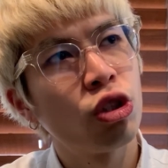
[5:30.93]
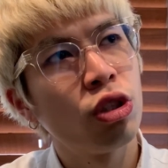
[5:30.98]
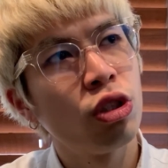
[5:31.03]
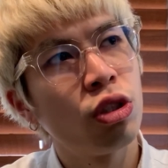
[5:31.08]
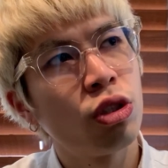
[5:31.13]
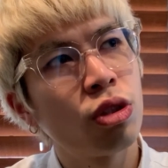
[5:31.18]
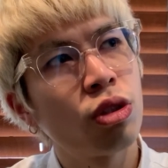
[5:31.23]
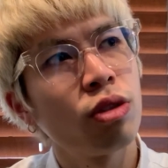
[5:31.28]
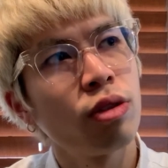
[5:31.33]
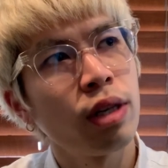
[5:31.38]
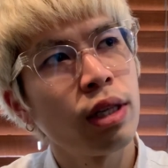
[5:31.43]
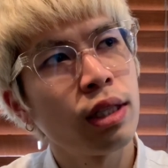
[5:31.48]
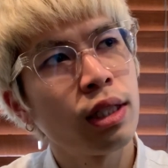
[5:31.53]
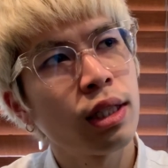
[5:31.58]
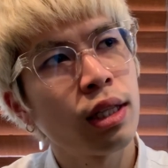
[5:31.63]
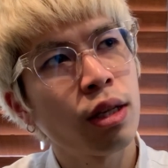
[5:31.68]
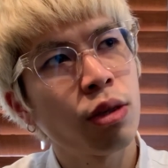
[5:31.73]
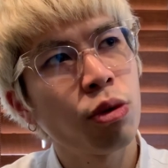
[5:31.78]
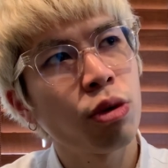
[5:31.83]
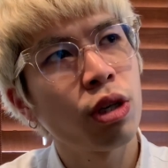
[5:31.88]
出演
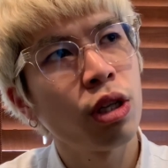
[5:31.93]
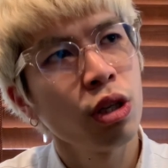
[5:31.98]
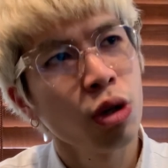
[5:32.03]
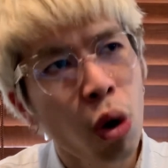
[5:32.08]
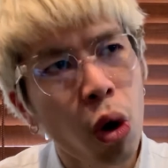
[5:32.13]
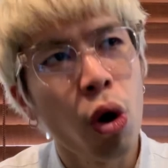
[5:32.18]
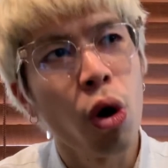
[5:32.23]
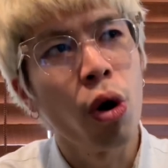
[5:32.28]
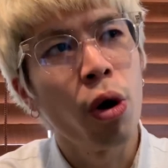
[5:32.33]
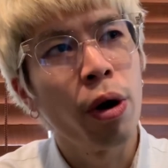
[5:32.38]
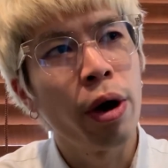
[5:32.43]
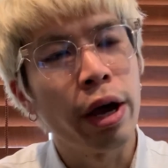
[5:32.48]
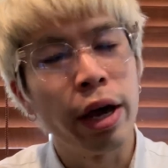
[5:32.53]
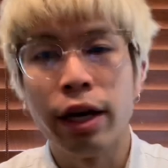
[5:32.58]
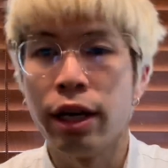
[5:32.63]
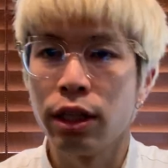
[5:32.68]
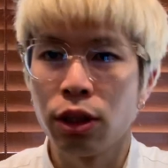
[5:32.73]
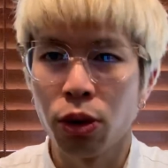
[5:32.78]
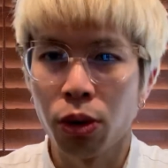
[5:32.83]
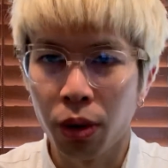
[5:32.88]
した時の
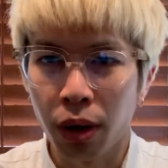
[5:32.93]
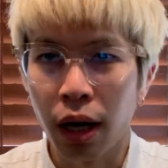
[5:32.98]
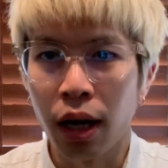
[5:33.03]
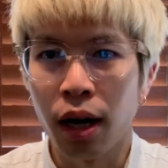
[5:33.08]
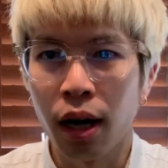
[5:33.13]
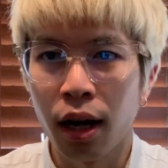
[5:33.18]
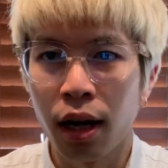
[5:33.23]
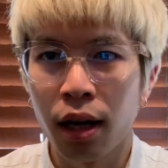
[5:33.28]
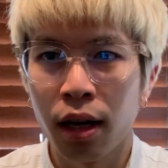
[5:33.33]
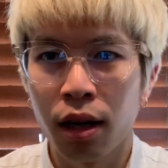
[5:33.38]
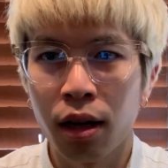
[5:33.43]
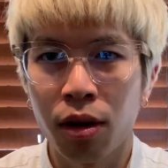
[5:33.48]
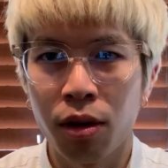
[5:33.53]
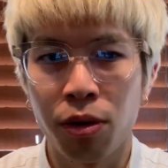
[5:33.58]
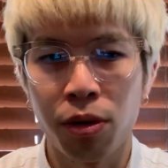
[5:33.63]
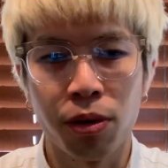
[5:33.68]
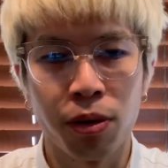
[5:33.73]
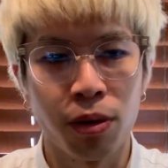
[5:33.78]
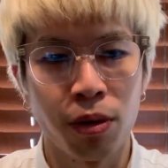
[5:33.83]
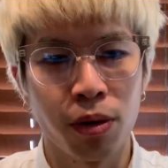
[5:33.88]
映像が
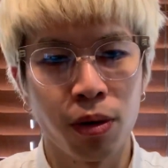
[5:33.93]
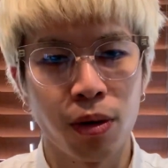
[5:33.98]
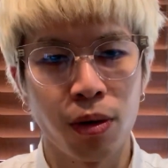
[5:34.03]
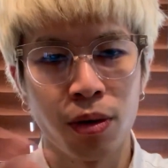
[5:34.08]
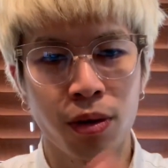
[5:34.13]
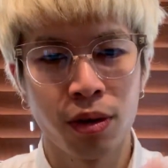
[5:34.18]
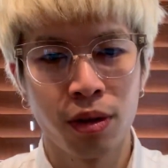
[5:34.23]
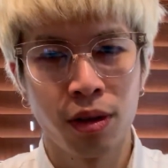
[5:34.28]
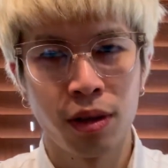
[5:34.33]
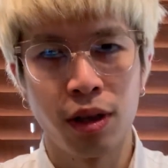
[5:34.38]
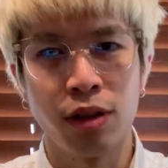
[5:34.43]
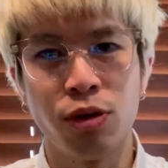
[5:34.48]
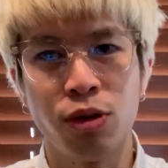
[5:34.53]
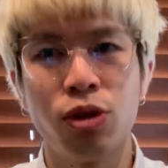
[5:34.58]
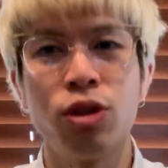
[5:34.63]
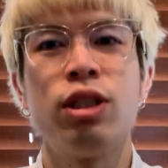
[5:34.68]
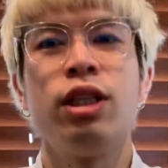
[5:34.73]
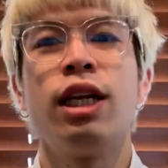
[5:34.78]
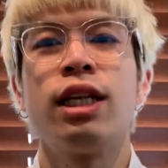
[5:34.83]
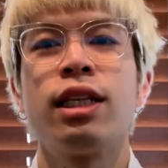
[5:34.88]
こう映
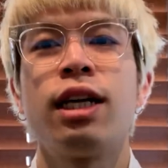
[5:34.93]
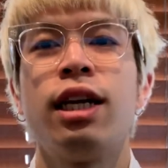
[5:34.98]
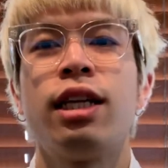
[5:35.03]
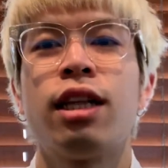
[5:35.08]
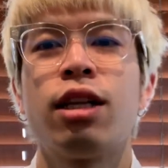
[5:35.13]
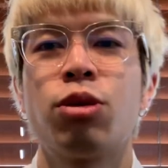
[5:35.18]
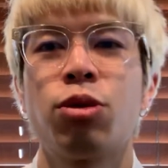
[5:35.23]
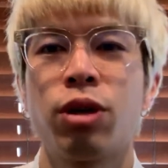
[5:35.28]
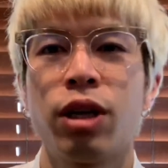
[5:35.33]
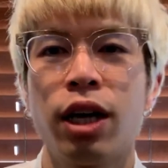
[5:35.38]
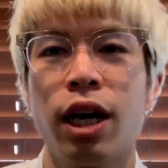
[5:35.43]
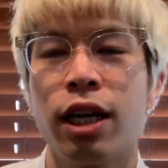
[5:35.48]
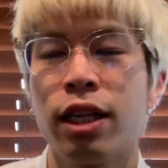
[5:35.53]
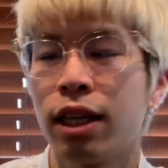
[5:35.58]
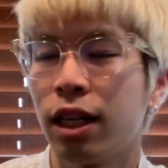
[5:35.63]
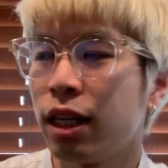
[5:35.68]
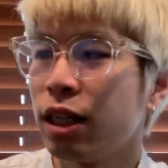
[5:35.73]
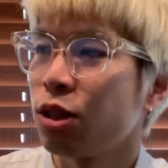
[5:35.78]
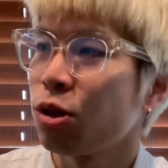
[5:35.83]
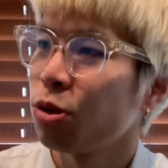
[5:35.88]
し出された時があっ
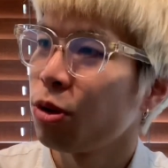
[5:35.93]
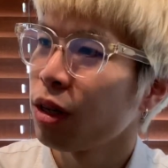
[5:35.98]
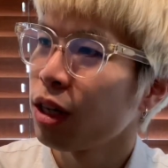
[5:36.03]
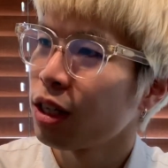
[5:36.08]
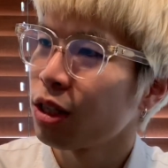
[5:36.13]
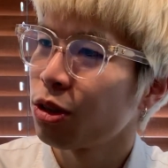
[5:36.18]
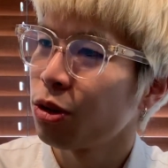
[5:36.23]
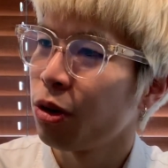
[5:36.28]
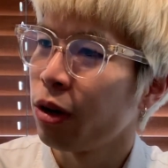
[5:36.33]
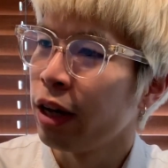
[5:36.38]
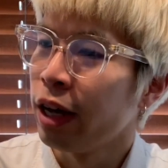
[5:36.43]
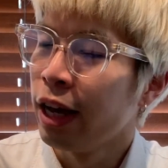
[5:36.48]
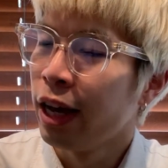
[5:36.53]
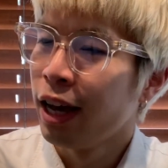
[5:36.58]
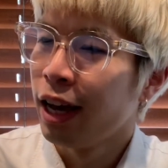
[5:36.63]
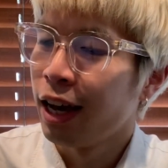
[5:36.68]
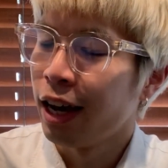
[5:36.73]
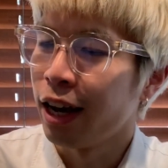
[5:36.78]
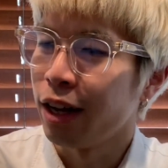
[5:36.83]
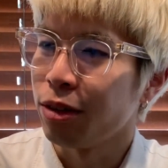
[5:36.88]
てねそれがすごい
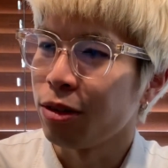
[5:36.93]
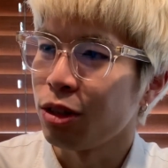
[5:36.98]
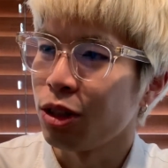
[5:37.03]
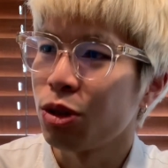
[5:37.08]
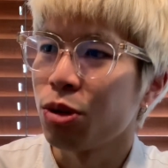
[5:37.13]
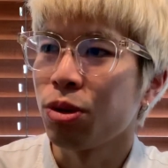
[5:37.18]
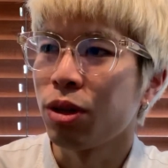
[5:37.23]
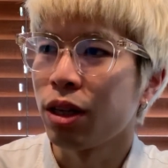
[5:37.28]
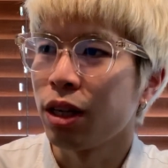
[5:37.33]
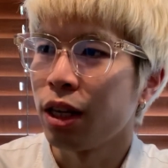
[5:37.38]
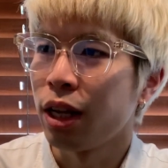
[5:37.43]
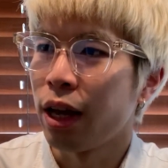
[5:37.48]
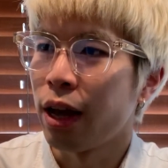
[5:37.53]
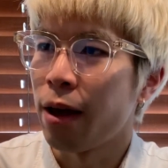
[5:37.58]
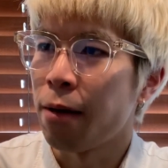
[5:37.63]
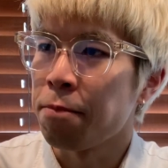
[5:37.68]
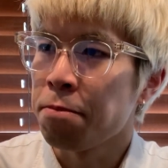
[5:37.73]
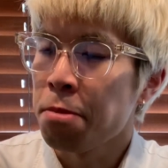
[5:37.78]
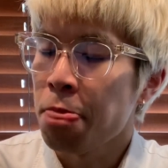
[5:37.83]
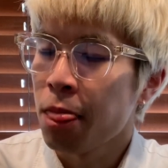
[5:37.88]
あの印象的
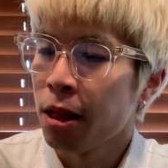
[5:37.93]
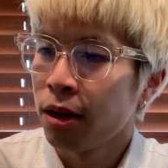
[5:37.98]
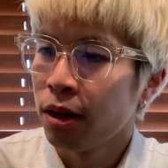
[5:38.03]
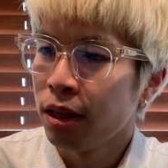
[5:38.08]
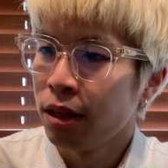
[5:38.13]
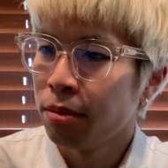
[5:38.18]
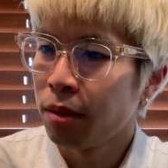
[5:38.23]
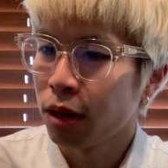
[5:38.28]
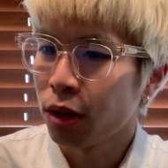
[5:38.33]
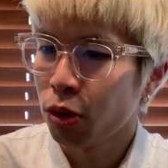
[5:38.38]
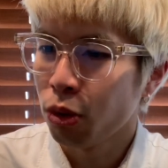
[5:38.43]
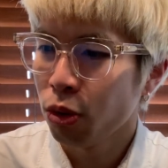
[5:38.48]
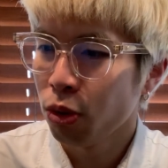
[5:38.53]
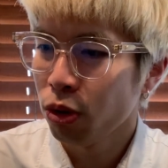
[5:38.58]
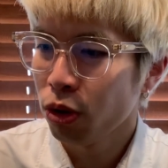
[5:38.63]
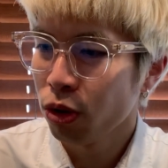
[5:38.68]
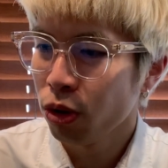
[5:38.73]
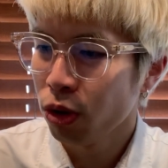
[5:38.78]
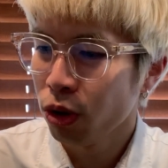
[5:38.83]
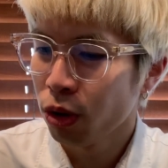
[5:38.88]
でまあど
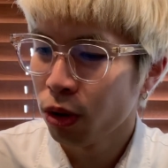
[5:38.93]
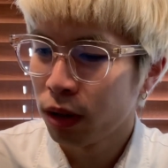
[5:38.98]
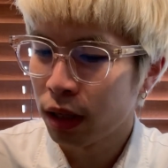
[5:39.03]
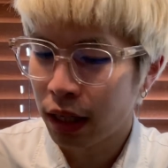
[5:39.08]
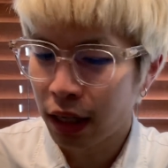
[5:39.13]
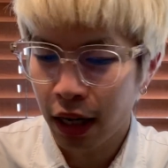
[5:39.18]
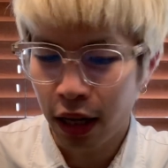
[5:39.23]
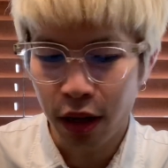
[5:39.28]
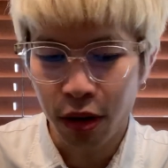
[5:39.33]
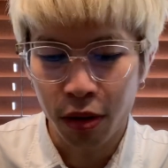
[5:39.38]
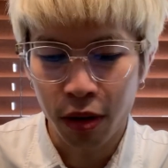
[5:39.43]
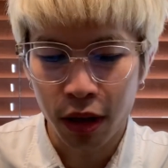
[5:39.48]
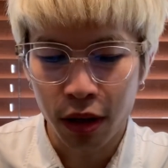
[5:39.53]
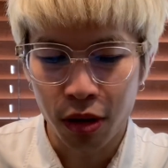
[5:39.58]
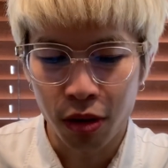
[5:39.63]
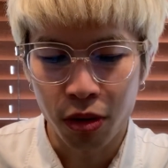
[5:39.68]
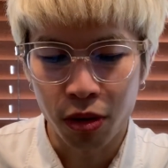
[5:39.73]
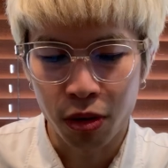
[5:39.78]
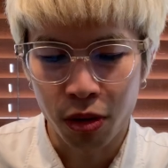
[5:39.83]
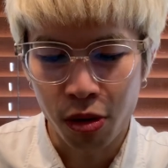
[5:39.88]
ういうような内容か
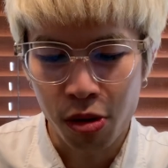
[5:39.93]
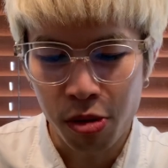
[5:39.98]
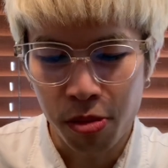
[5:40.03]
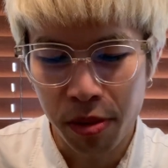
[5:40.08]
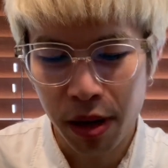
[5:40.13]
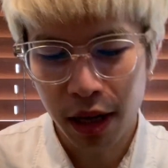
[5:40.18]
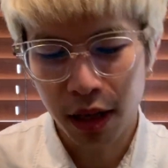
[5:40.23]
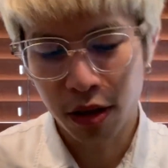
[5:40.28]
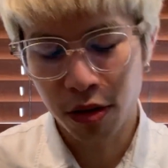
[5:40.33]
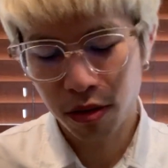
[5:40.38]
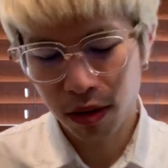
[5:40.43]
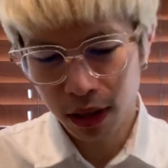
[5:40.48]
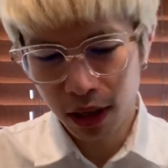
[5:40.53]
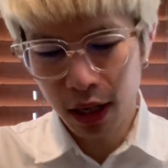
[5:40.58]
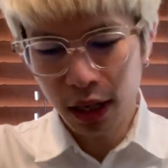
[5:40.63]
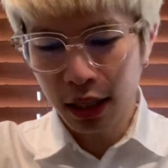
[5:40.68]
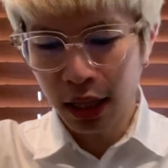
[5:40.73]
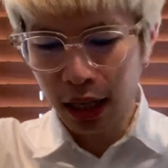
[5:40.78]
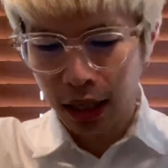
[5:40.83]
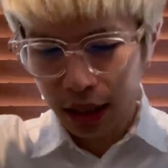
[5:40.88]
というとまあ言った
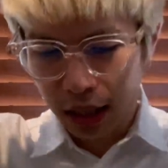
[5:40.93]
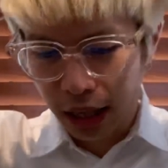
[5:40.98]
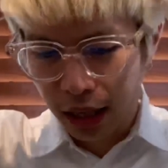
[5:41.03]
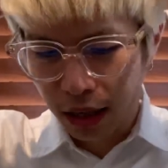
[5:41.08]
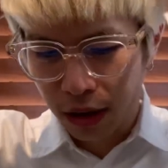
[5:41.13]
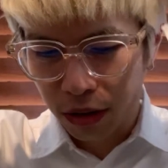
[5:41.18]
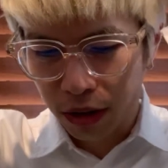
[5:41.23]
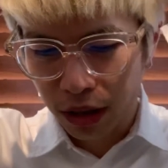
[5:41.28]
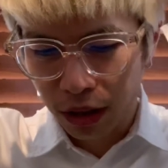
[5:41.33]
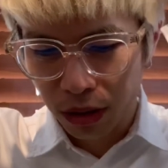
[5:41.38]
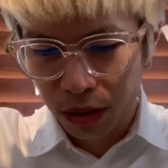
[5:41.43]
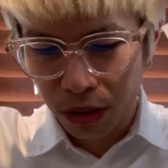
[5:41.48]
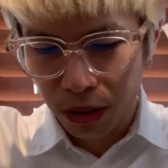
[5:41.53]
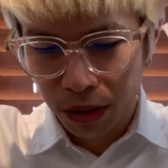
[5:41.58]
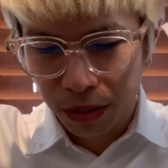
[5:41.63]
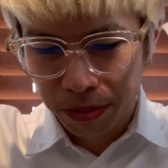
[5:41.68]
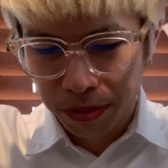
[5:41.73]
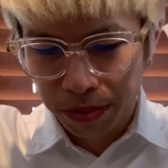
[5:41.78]
ら何、だろうなその